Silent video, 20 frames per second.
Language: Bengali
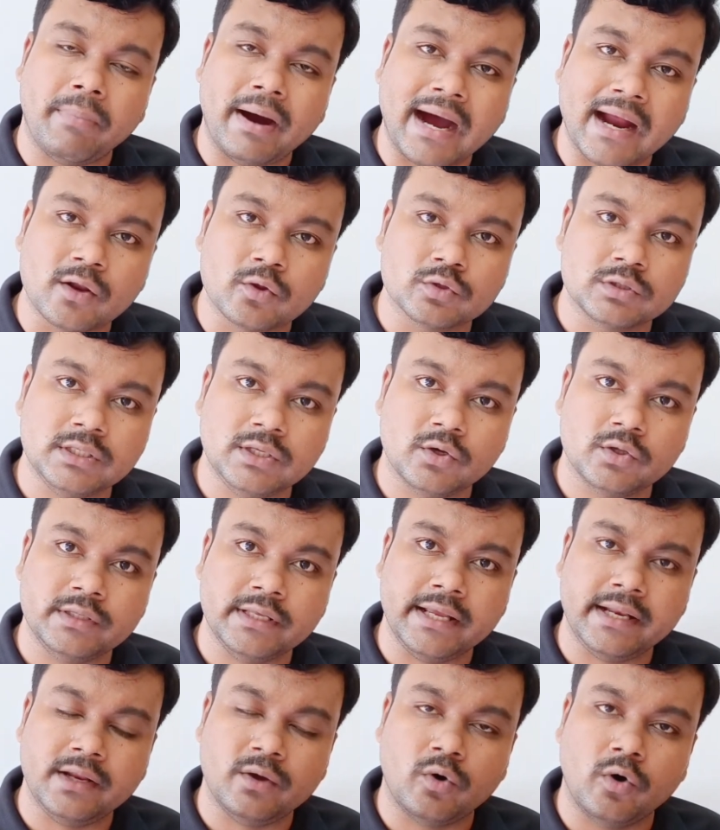
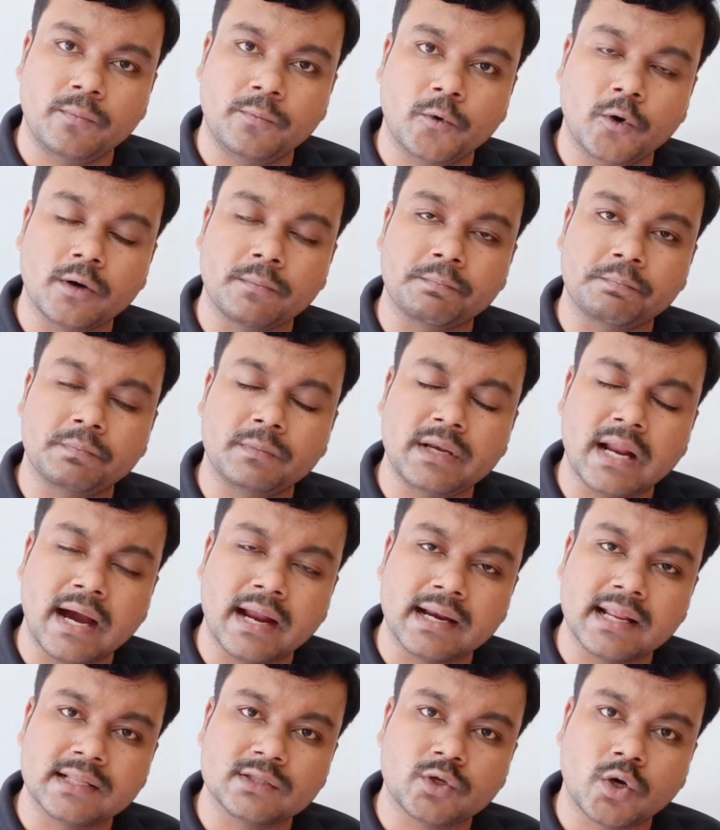ভারতীয়দের ওপর
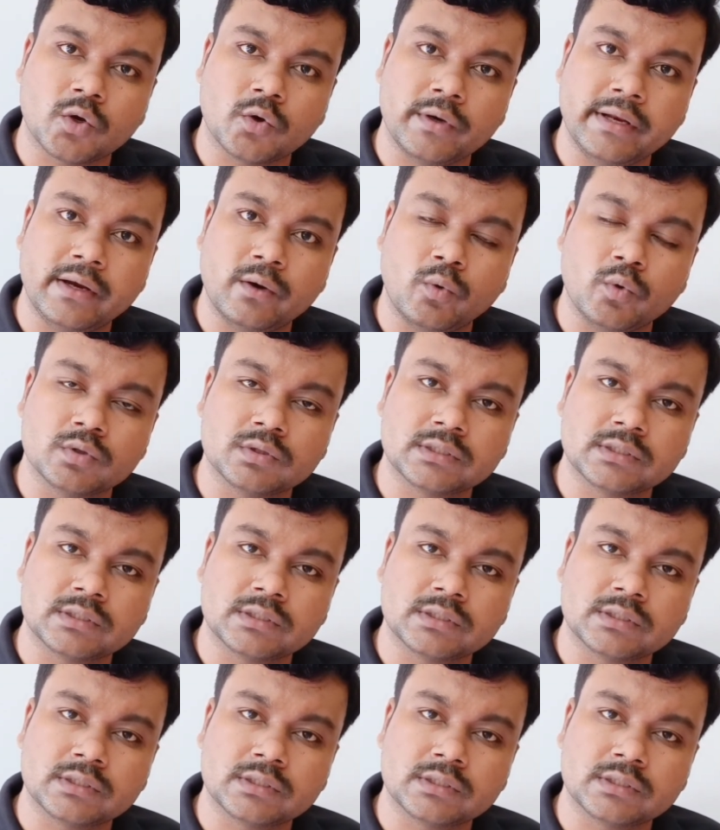নানা ধরনের